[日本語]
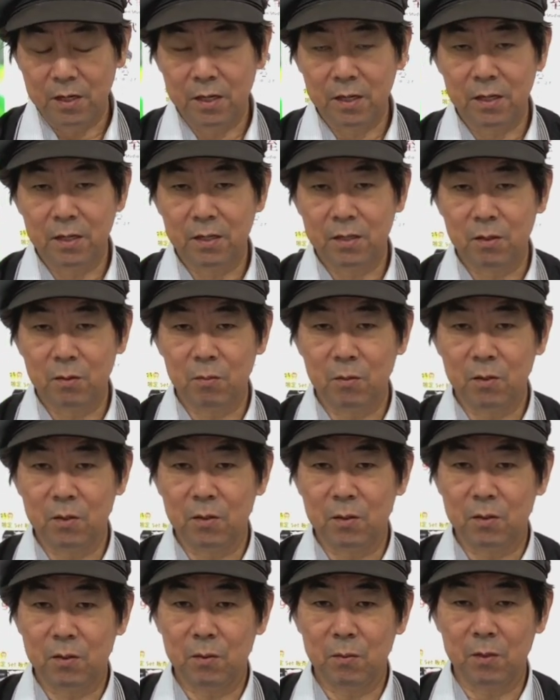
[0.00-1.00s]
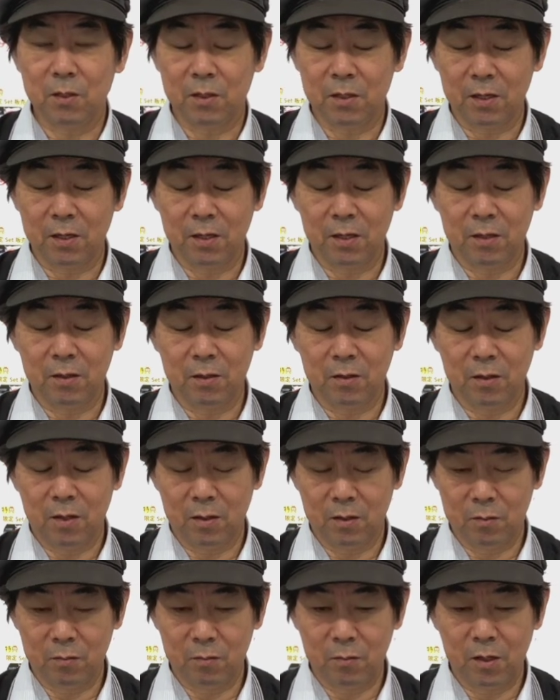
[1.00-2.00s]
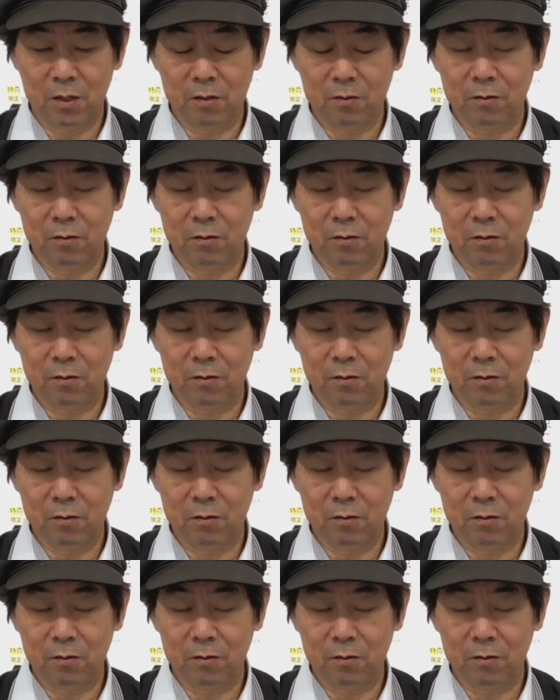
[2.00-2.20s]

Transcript: えー、すめ全てうま